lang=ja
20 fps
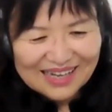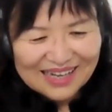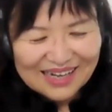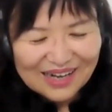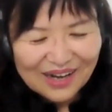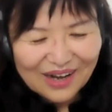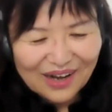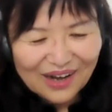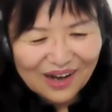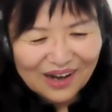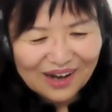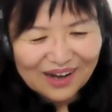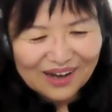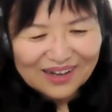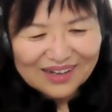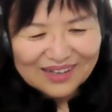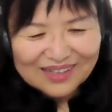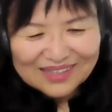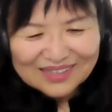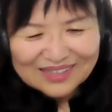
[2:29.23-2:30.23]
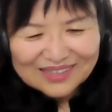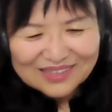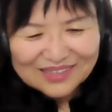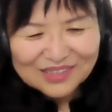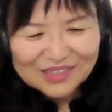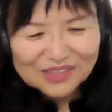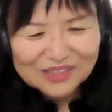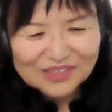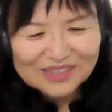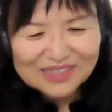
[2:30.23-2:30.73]
あ
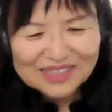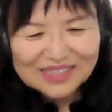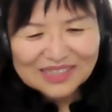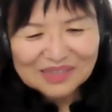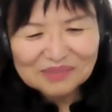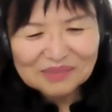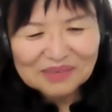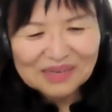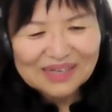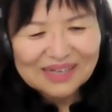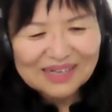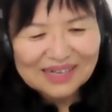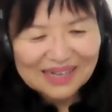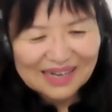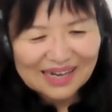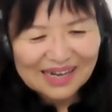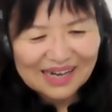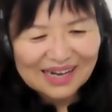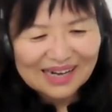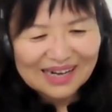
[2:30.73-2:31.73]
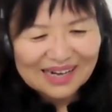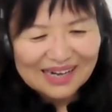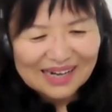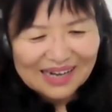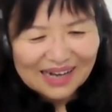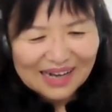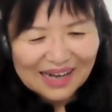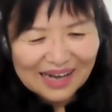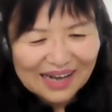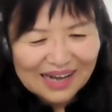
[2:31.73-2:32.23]
17番が
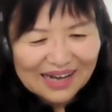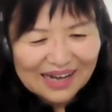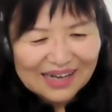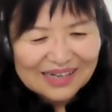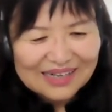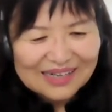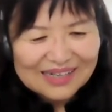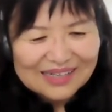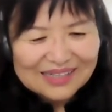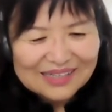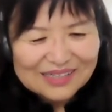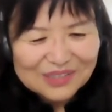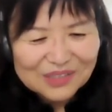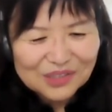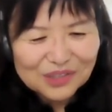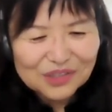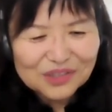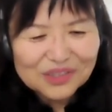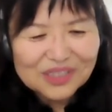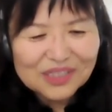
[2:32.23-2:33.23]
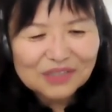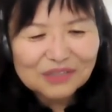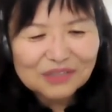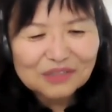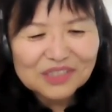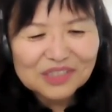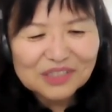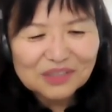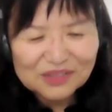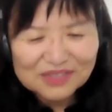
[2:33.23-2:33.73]
あ鈴木
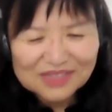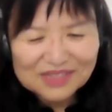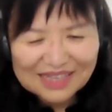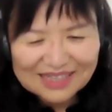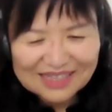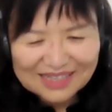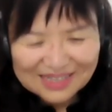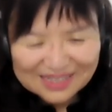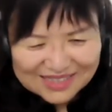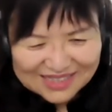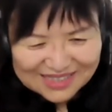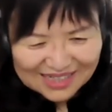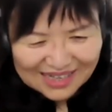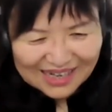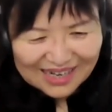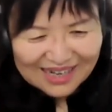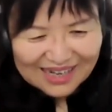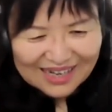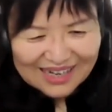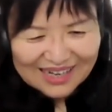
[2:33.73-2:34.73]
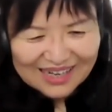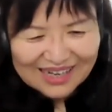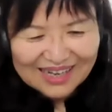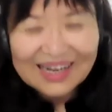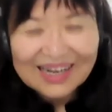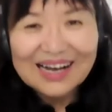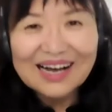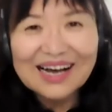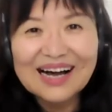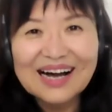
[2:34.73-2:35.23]
邦子さんでした
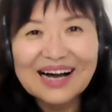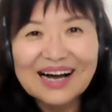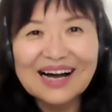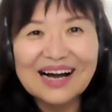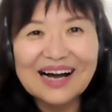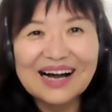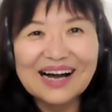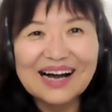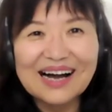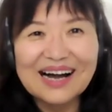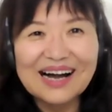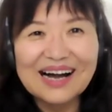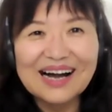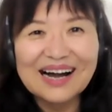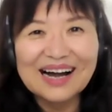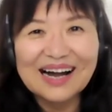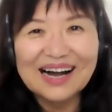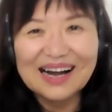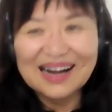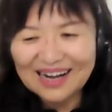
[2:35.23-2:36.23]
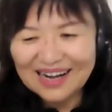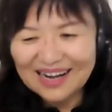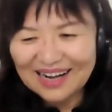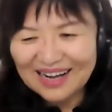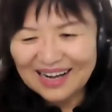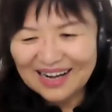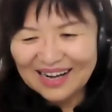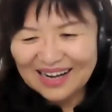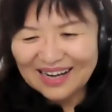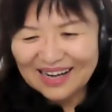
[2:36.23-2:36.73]

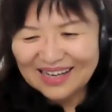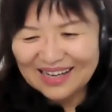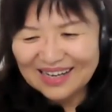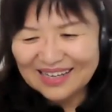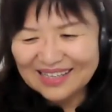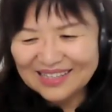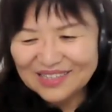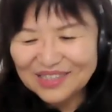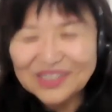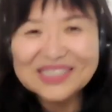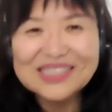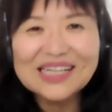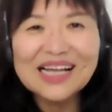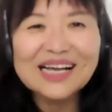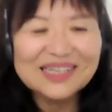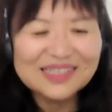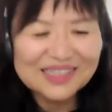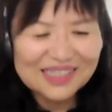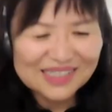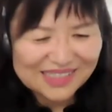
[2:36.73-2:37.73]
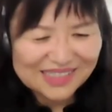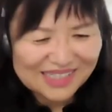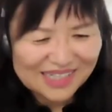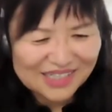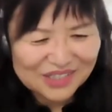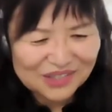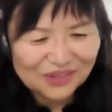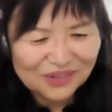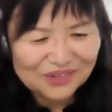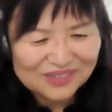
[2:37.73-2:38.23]
いないですね
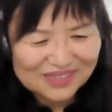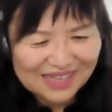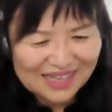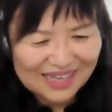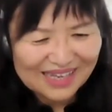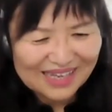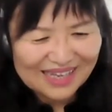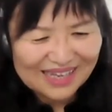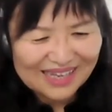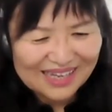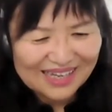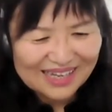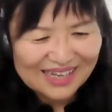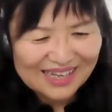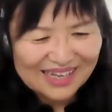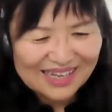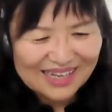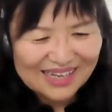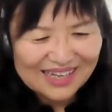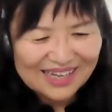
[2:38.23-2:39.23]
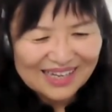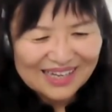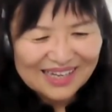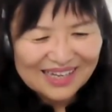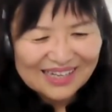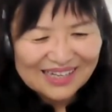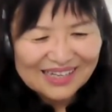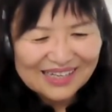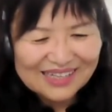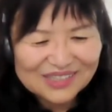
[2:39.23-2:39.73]
今日ね
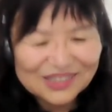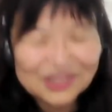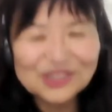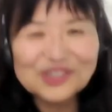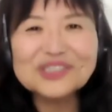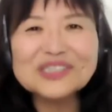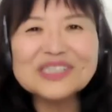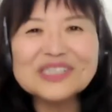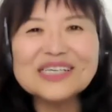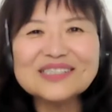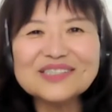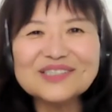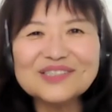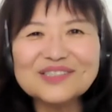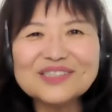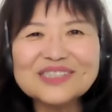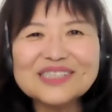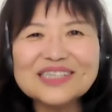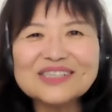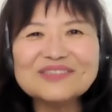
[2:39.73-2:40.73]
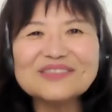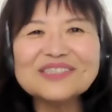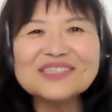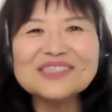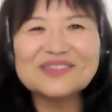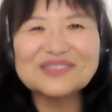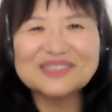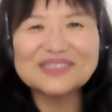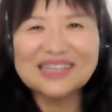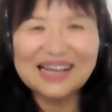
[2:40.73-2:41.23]
鈴木鈴木邦
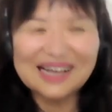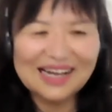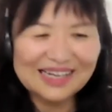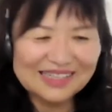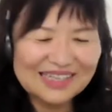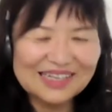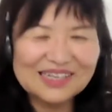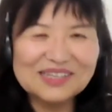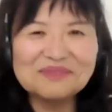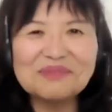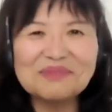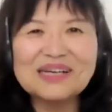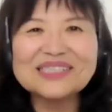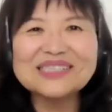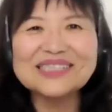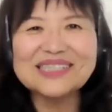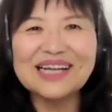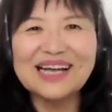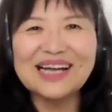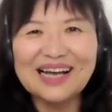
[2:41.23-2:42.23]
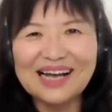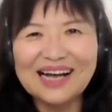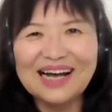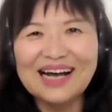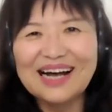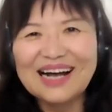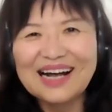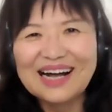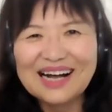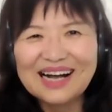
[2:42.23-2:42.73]
子さん当たりました
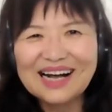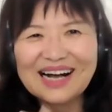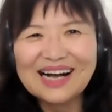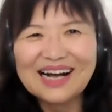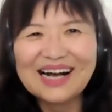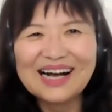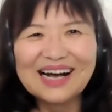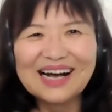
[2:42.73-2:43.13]
で